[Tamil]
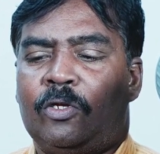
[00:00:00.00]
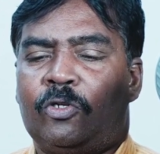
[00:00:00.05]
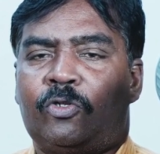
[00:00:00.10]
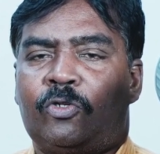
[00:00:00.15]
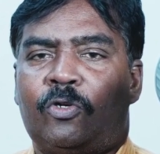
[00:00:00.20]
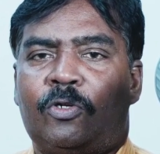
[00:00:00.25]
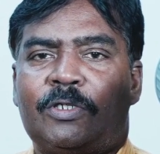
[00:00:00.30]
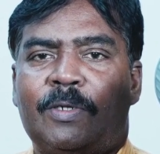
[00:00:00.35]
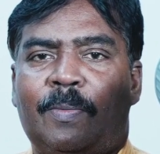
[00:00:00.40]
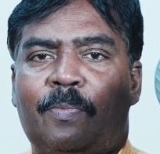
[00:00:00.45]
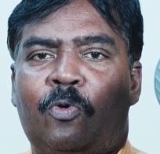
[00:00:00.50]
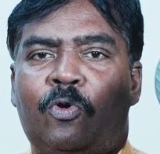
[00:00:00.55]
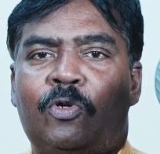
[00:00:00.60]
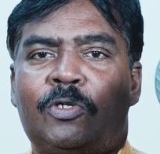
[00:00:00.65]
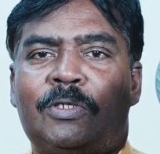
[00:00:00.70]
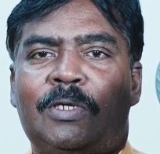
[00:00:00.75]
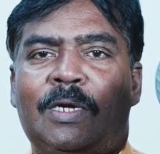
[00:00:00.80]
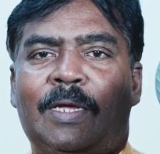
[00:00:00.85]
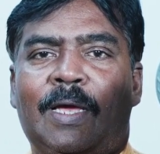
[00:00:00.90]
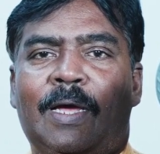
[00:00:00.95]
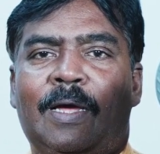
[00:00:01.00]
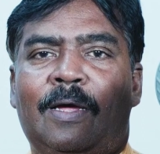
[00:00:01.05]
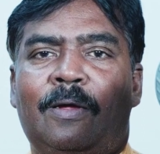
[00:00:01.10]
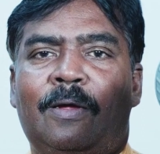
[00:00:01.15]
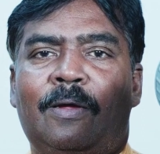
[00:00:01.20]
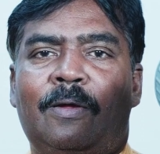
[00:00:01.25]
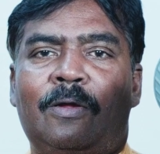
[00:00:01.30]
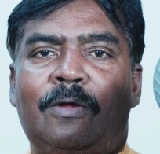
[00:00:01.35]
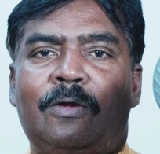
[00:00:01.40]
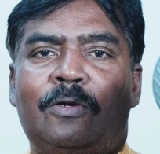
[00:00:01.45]
ஸோ சப்போஸ் நீங்கள்
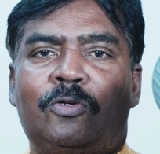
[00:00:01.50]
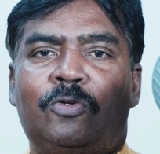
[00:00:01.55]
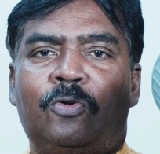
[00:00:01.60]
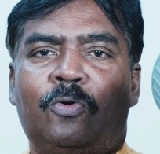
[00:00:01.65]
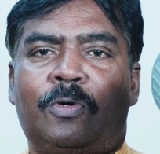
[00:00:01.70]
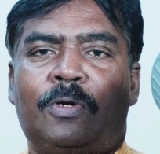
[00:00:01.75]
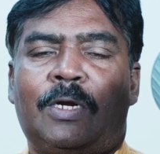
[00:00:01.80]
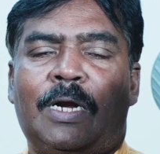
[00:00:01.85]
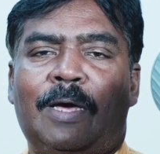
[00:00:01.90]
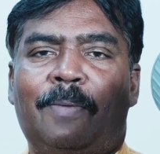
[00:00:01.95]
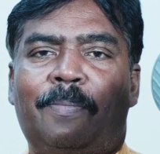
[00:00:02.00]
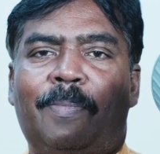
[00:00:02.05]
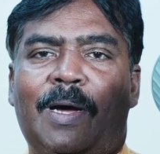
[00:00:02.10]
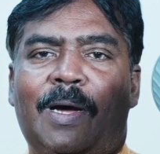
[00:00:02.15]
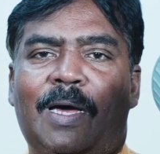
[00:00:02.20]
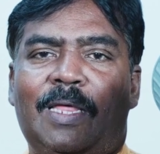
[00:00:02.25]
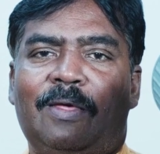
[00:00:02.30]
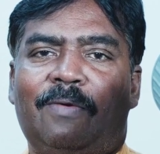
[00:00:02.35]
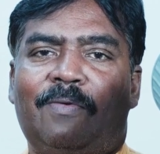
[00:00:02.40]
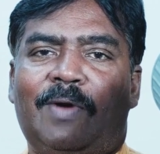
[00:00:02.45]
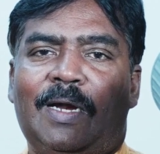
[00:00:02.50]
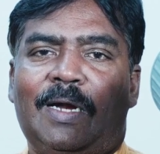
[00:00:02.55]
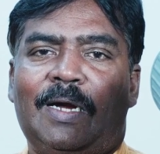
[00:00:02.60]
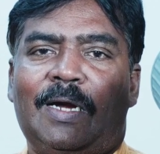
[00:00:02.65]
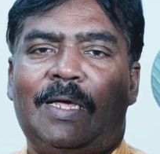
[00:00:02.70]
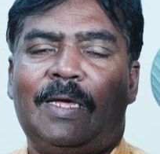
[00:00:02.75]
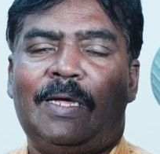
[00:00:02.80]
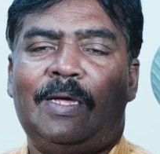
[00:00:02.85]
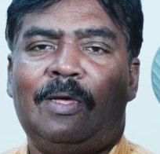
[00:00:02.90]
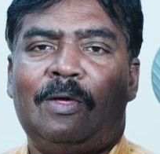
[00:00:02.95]
ஷூட்டில் பாதி
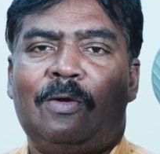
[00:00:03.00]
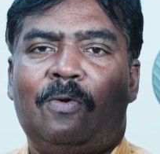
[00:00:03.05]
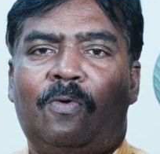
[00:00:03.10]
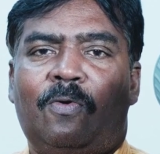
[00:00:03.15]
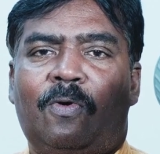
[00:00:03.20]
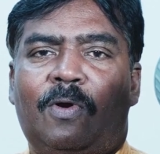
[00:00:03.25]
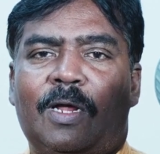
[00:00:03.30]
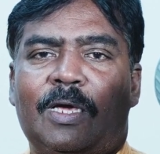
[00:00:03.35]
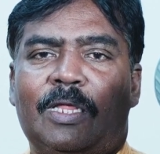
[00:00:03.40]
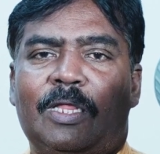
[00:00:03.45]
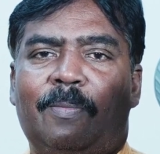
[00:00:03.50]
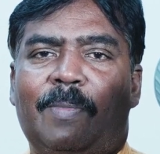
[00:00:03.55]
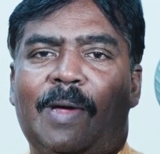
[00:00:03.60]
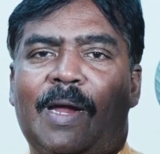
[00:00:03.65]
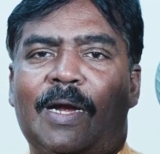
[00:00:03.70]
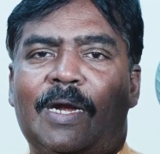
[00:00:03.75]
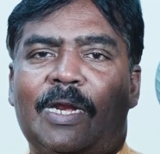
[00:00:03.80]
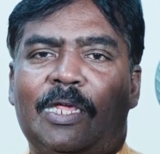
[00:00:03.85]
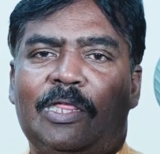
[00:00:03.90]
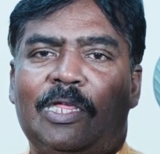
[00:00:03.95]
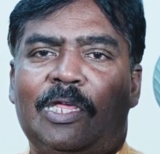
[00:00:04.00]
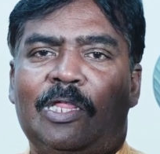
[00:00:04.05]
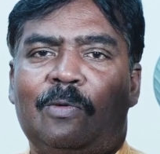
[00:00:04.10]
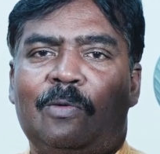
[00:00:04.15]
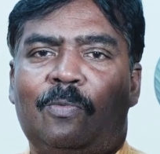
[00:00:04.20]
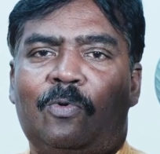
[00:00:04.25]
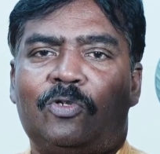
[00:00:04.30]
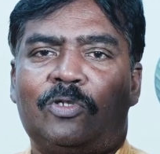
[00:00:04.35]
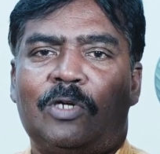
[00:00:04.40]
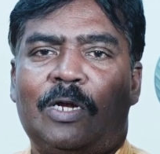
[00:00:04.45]
வழியில் உங்களுக்கு இந்த பேட்ரி தீர்ந்து
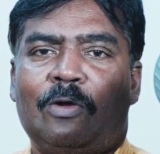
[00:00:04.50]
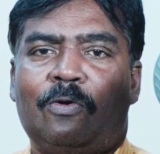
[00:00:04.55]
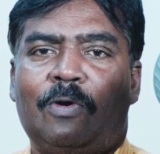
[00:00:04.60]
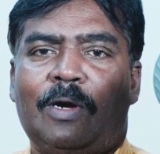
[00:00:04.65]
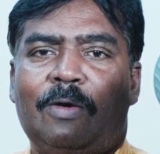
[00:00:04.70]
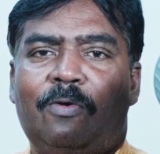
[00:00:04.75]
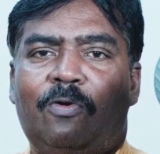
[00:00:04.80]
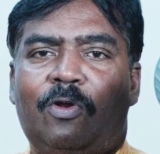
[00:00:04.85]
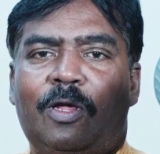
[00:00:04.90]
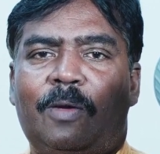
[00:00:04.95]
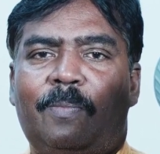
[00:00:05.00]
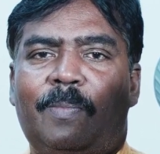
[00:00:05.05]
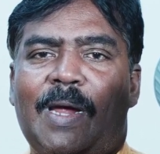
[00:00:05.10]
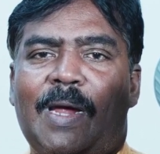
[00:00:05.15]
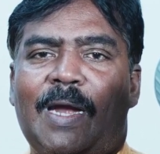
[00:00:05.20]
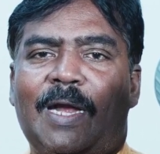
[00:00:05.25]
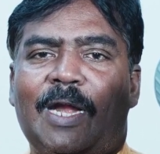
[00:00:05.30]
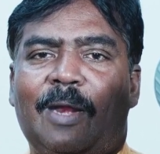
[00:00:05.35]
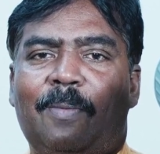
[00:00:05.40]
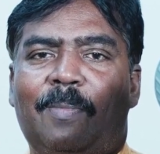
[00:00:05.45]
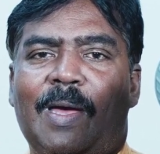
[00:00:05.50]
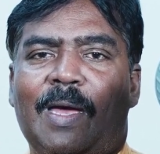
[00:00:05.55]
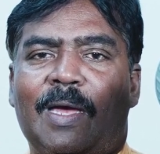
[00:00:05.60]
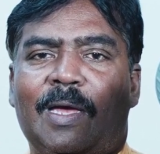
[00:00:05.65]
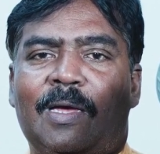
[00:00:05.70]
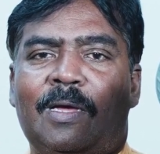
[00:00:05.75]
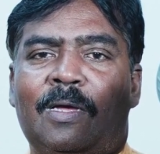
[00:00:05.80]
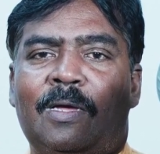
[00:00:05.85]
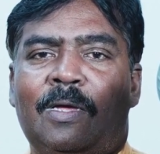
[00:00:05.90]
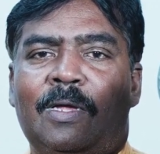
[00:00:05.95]
போச்சுன்னா கூட ஒரு பேட்ரி
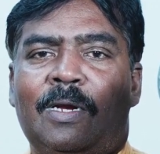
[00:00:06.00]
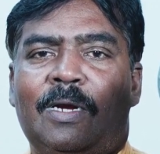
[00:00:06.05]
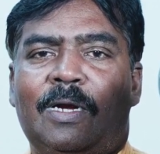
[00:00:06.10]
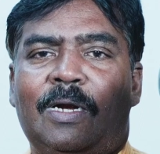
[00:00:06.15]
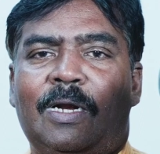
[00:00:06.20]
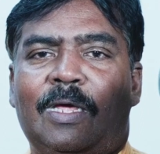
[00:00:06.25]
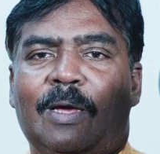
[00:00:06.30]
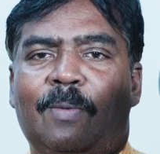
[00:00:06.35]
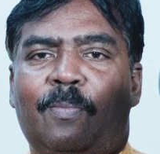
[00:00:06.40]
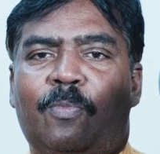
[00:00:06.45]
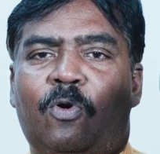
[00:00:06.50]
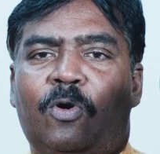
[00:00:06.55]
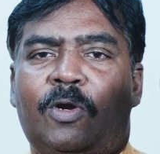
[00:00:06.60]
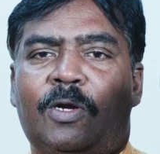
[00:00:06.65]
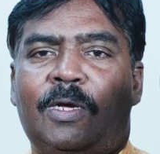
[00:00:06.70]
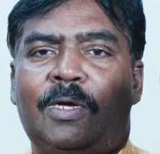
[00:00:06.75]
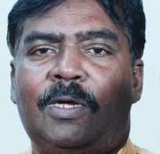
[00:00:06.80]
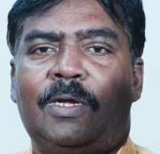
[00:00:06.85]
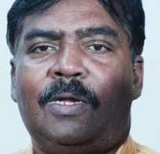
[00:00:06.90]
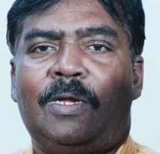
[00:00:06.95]
பேங்க் நீங்கள் போட்டு